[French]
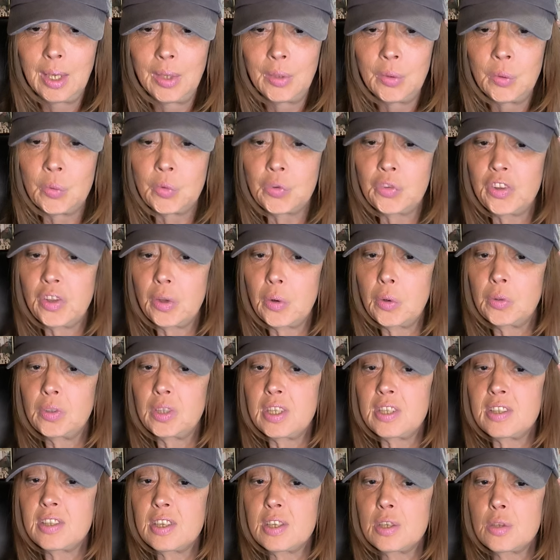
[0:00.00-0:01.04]
Donc zéro
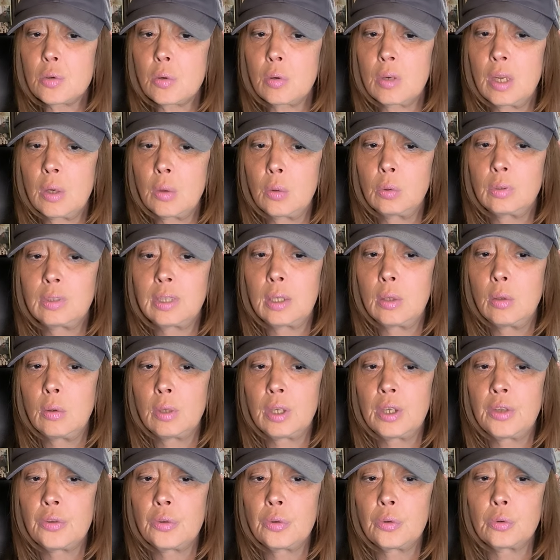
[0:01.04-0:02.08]
décès sur les routes à
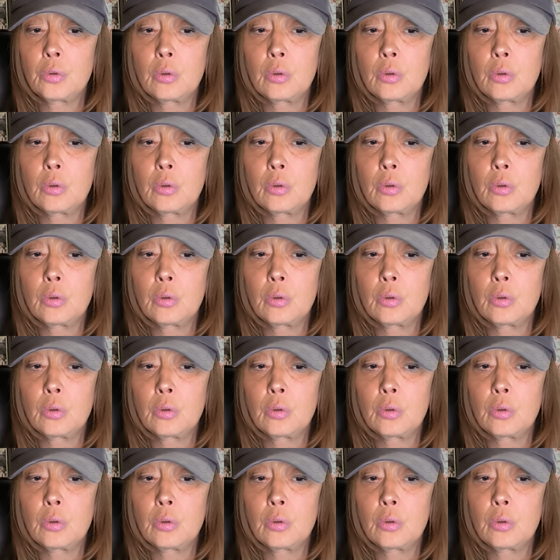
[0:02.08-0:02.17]
l'horizon